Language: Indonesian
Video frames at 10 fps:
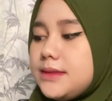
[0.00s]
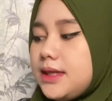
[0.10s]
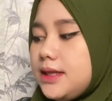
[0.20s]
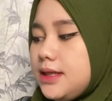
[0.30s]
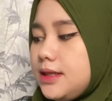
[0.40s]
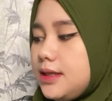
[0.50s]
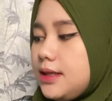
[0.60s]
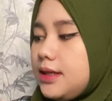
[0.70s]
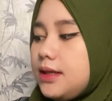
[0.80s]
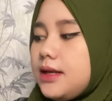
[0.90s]

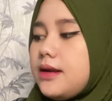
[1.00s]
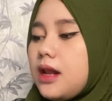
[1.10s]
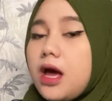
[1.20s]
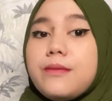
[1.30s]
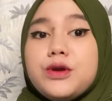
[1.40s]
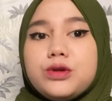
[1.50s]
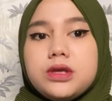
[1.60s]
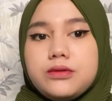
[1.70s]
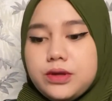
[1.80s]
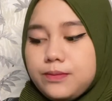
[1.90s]
Jadi ini adalah
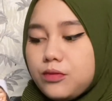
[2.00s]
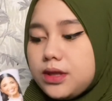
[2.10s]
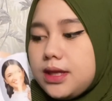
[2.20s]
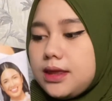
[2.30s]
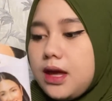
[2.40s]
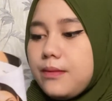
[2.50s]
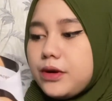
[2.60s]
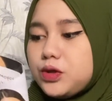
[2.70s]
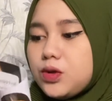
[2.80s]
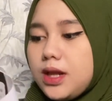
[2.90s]
beauty good buat kita
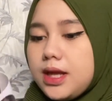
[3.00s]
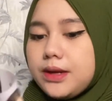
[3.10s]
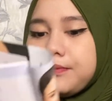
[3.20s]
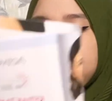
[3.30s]
berjualan.